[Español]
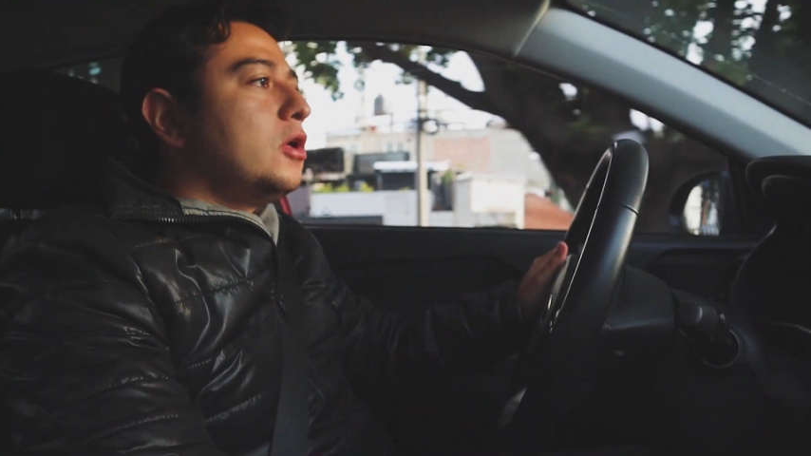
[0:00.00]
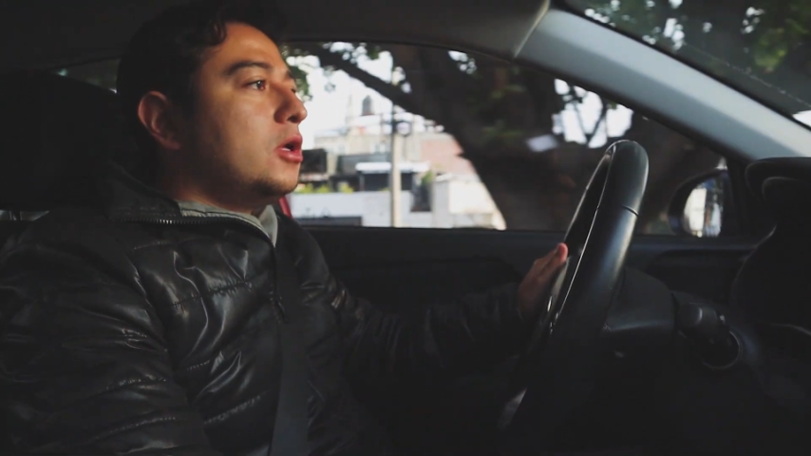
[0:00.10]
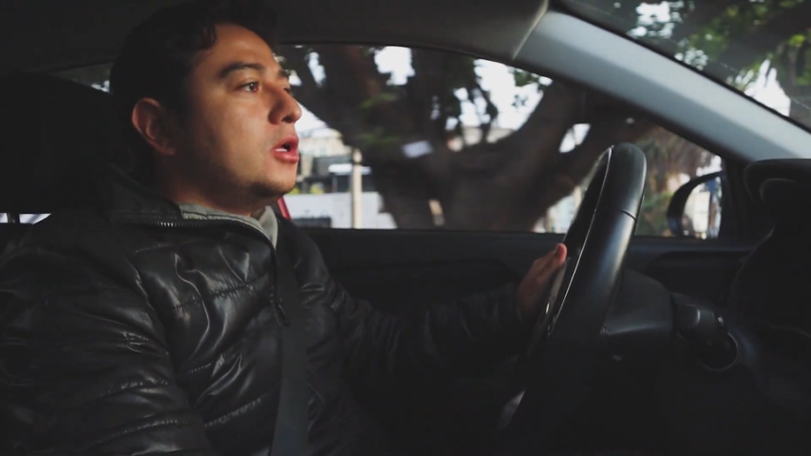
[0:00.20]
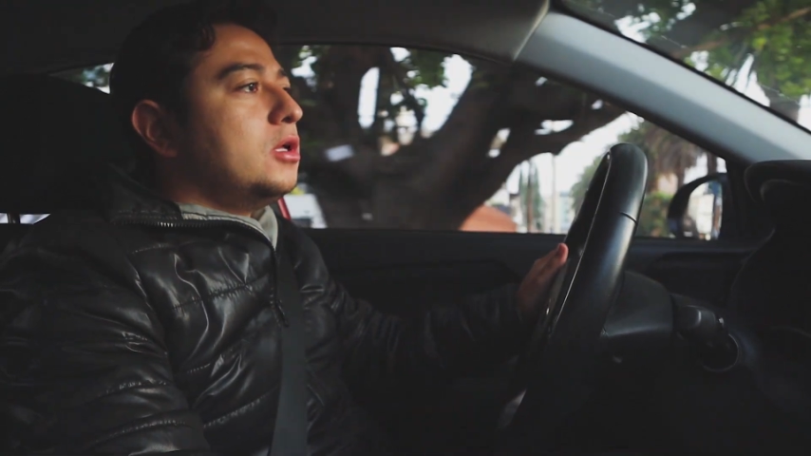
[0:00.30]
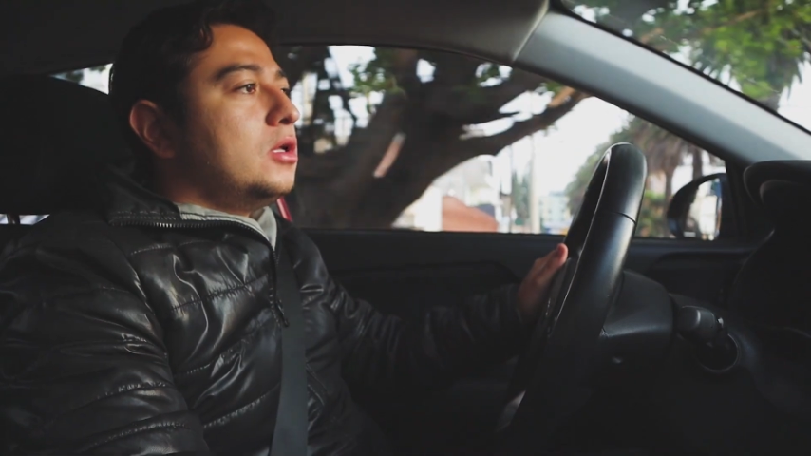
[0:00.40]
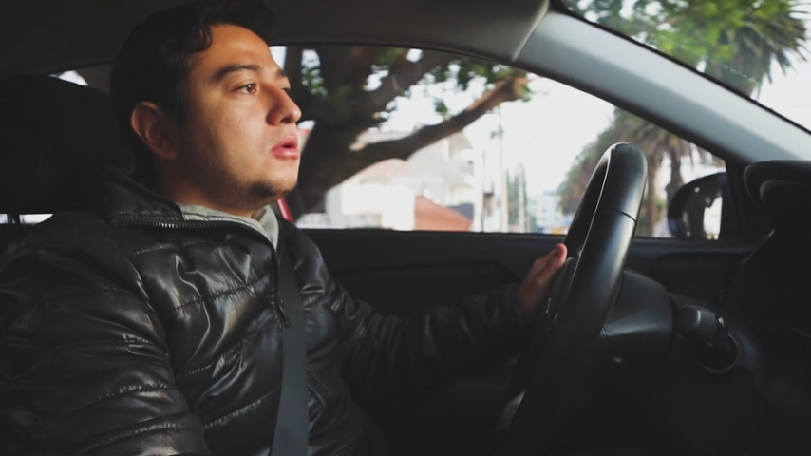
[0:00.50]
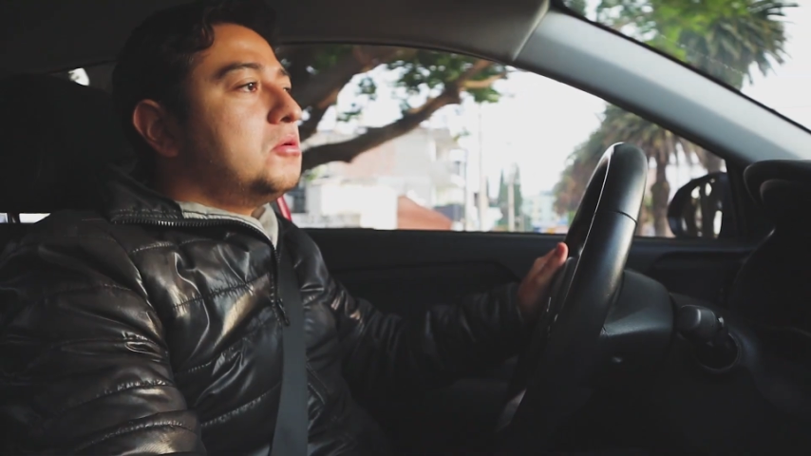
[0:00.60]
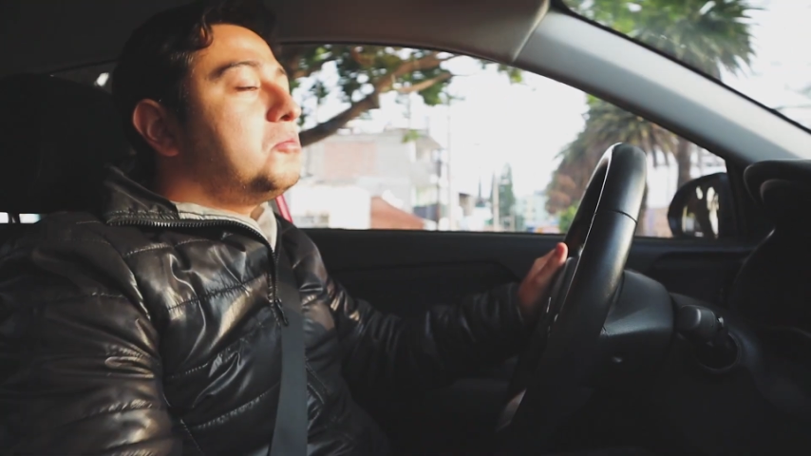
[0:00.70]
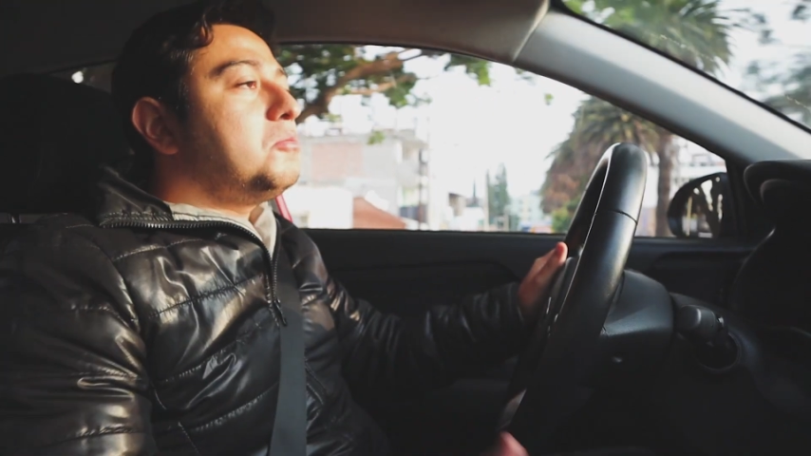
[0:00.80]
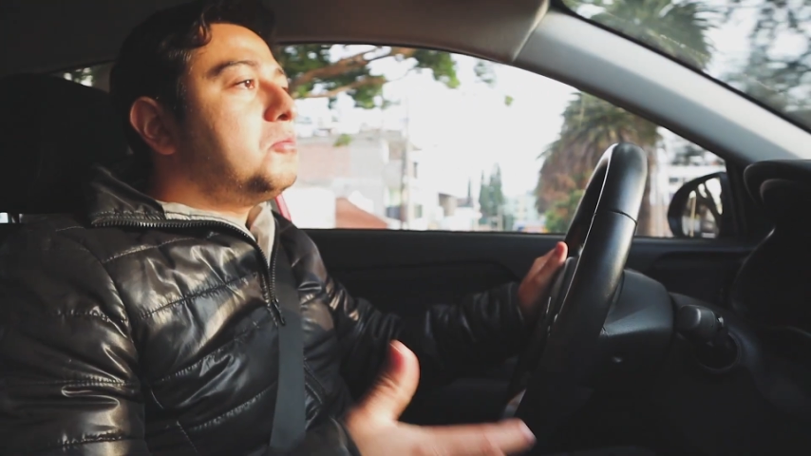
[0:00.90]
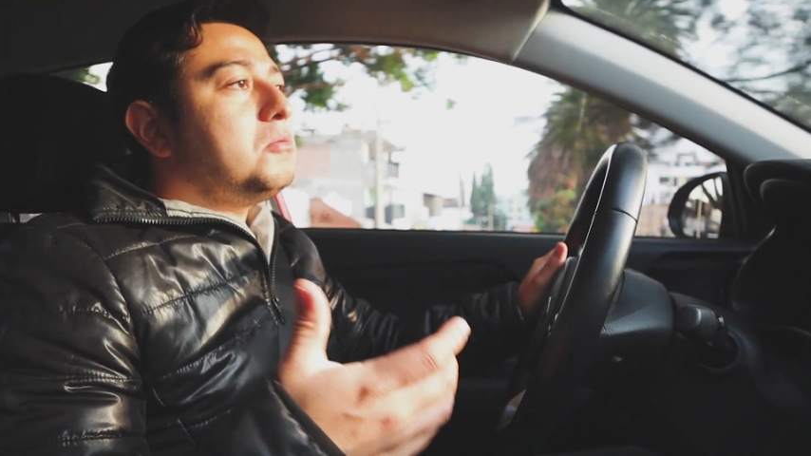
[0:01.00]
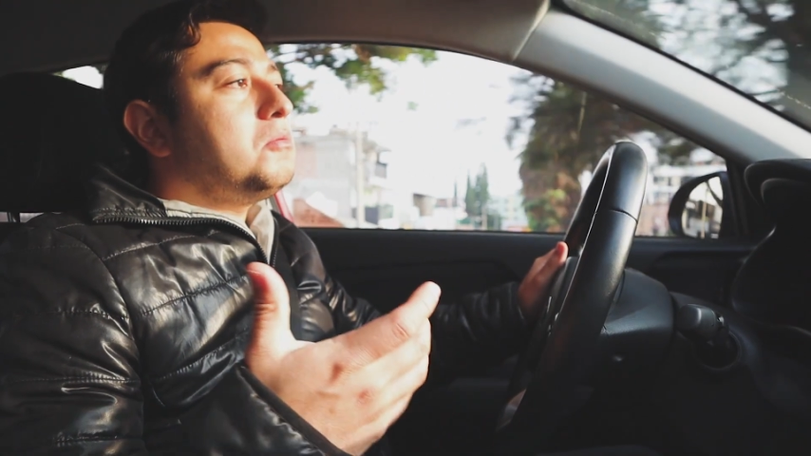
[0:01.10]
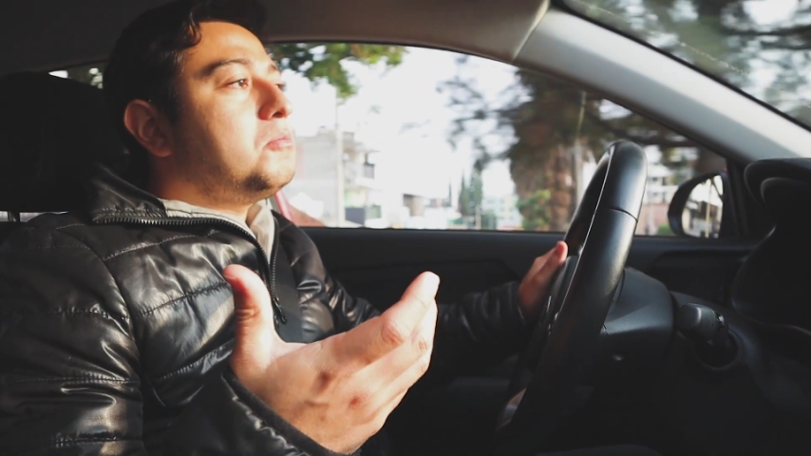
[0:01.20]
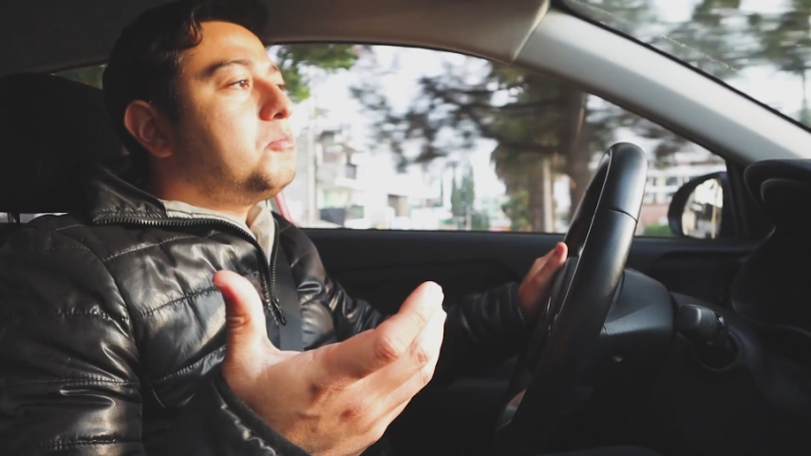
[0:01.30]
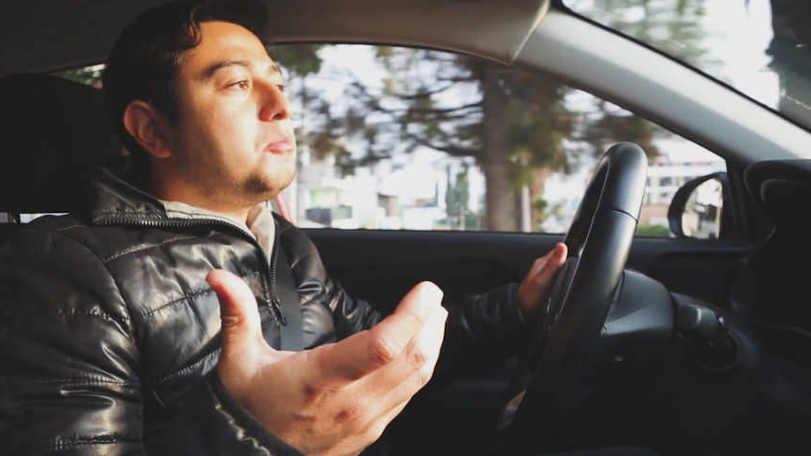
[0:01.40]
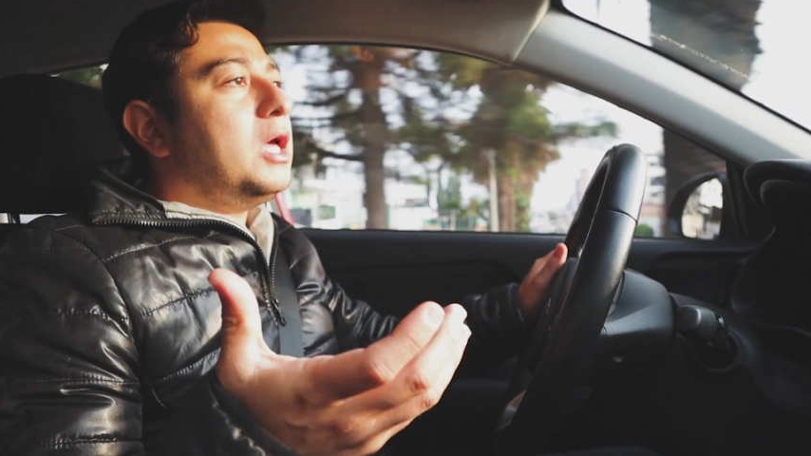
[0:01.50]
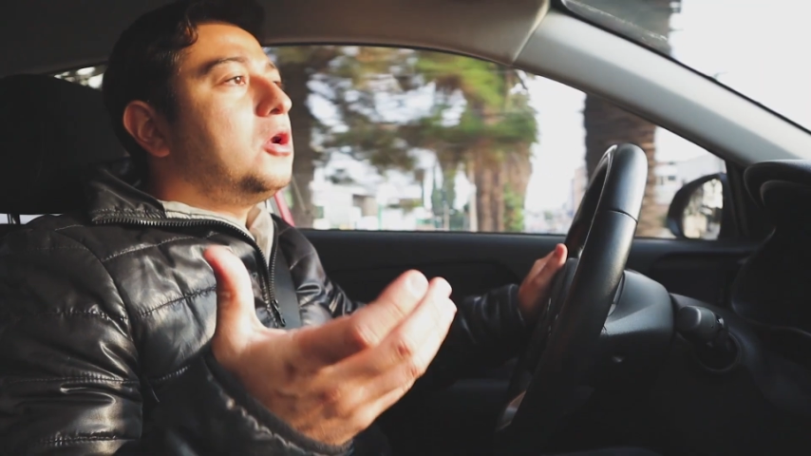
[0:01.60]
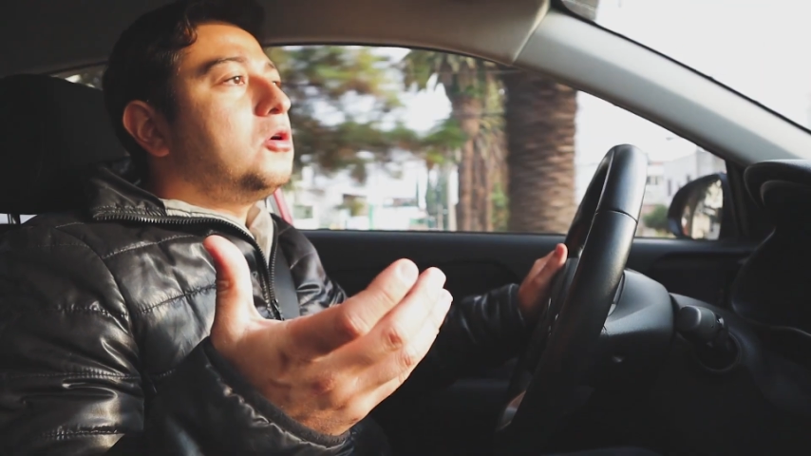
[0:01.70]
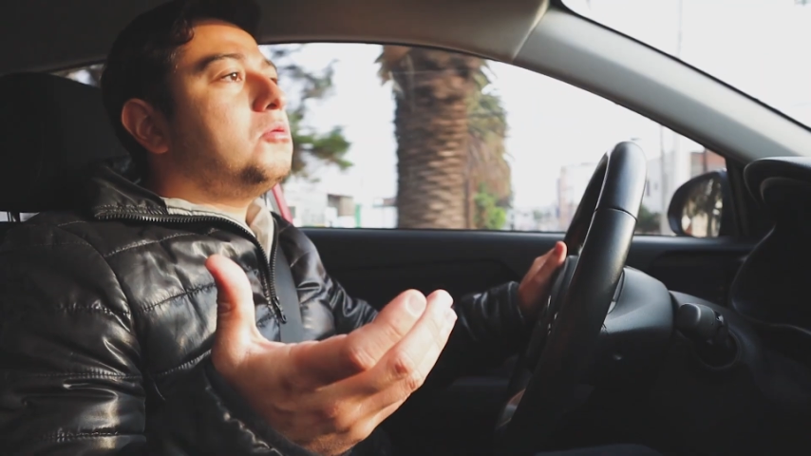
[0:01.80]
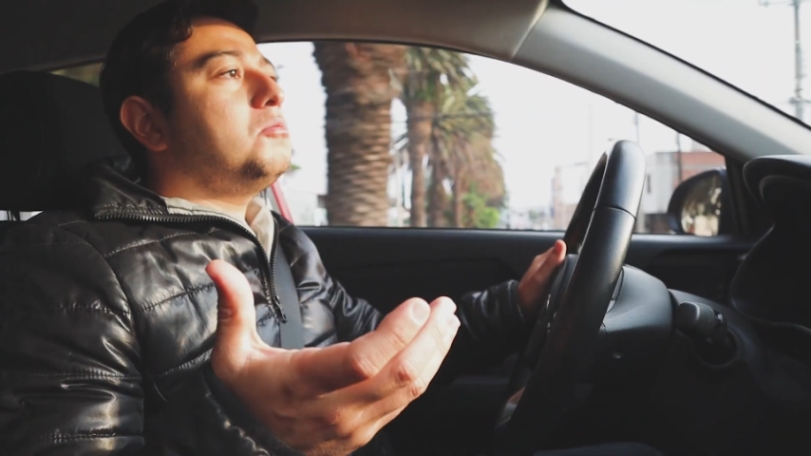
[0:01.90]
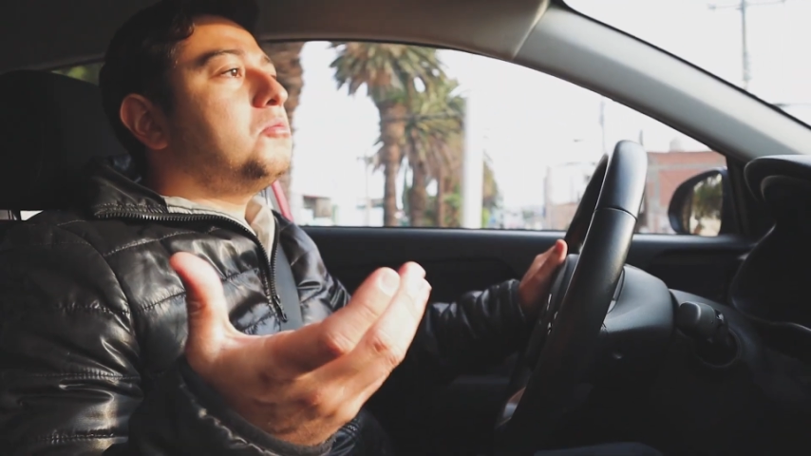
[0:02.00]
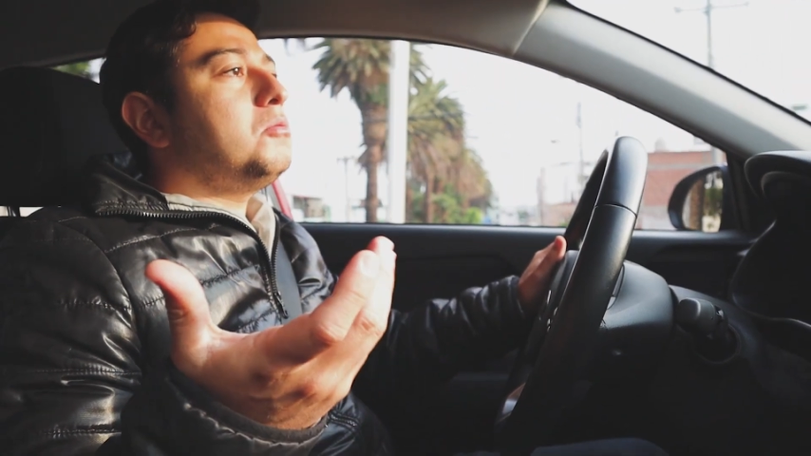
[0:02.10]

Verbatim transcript: Eh, pero